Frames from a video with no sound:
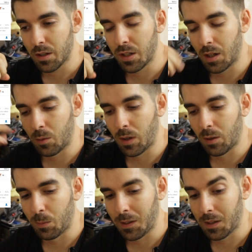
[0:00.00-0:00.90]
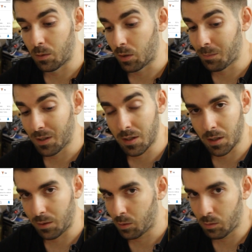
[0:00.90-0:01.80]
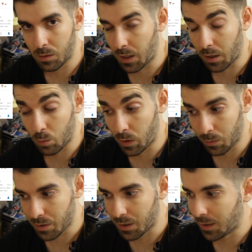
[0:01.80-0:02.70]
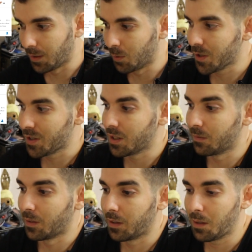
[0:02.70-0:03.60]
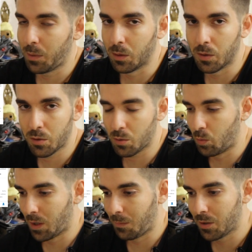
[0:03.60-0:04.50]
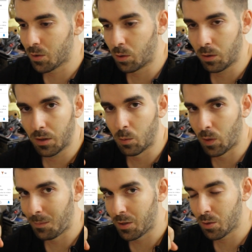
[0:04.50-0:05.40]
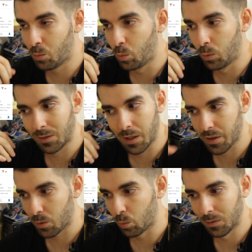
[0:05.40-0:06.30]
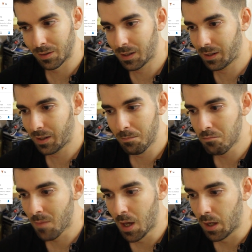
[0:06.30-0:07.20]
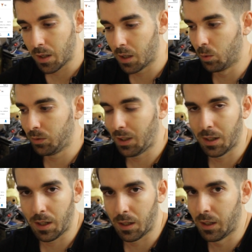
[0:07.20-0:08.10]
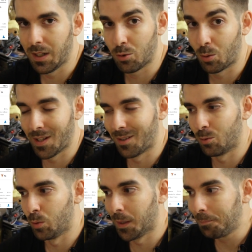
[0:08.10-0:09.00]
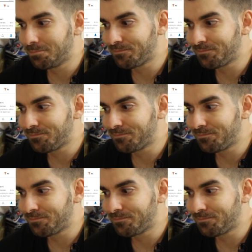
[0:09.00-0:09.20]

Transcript: si era una novedad, lo que pasa que yo no la recuerdo, así que no sé si es verdad, pero es una misión, una misión ultra secundaria que no tiene historia alguna.